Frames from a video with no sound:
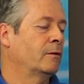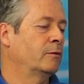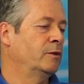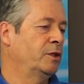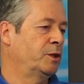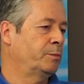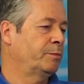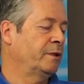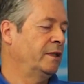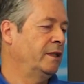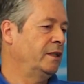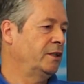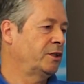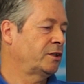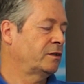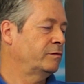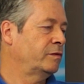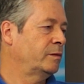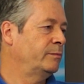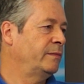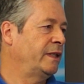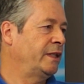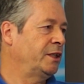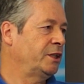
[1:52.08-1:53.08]
ursprünglich
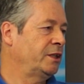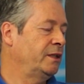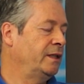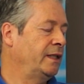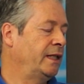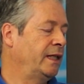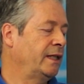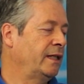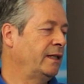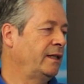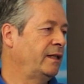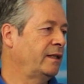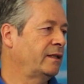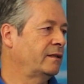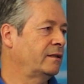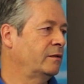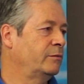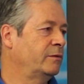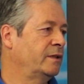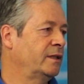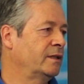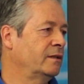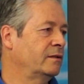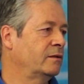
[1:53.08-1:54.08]
schon von Menschen
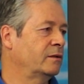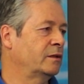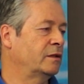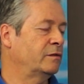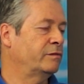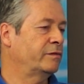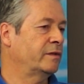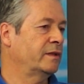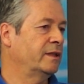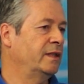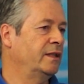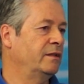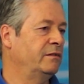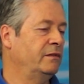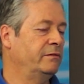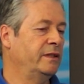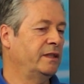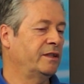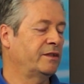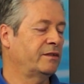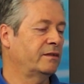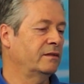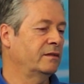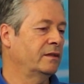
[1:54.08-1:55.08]
hergeleitet worden oder von
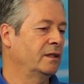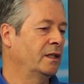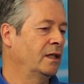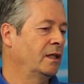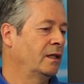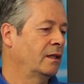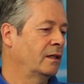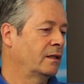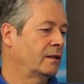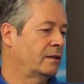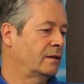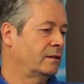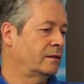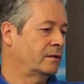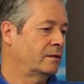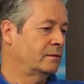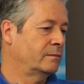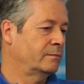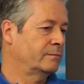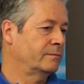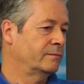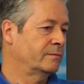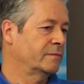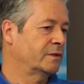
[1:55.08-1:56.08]
Lebewesen.
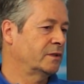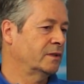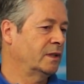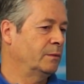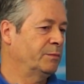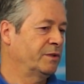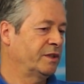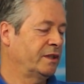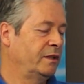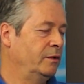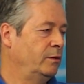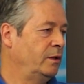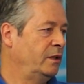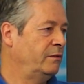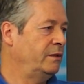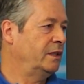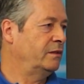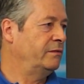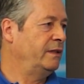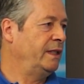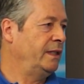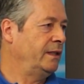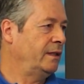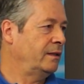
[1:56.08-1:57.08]
Ähm, da gibt es den
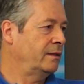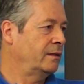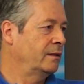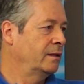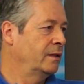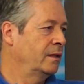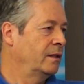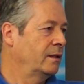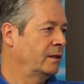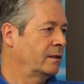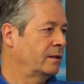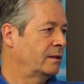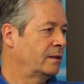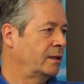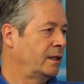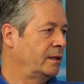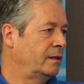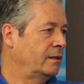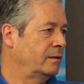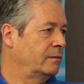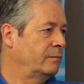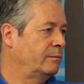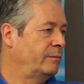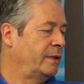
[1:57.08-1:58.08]
Norbert Wiener,
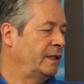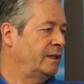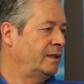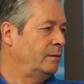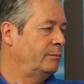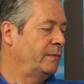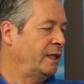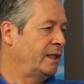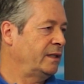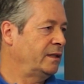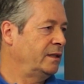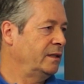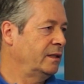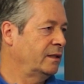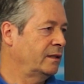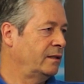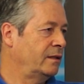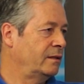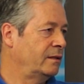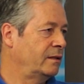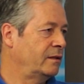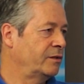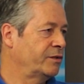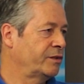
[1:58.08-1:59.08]
einen
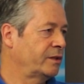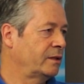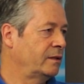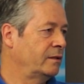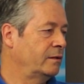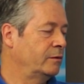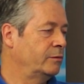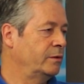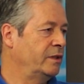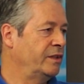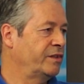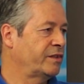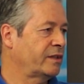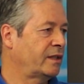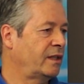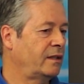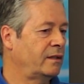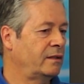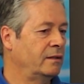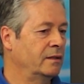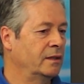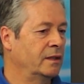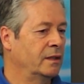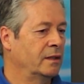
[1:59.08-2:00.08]
Mathematiker aus den
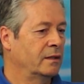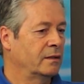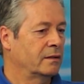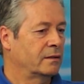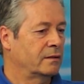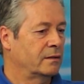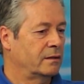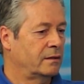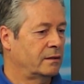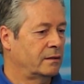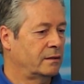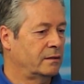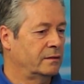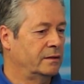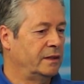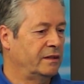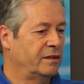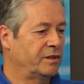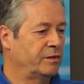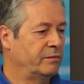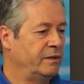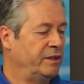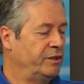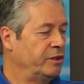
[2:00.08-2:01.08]
USA, äh,
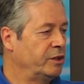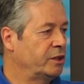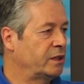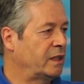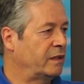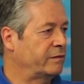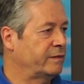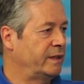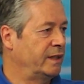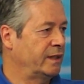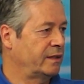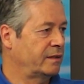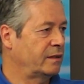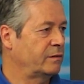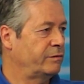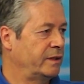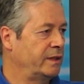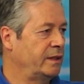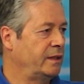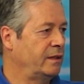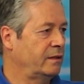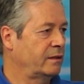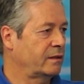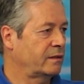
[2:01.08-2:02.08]
der das wissenschaftlich
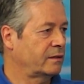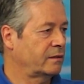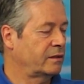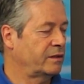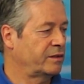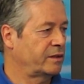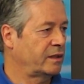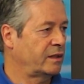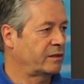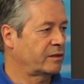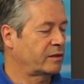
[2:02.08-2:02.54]
definiert hat, das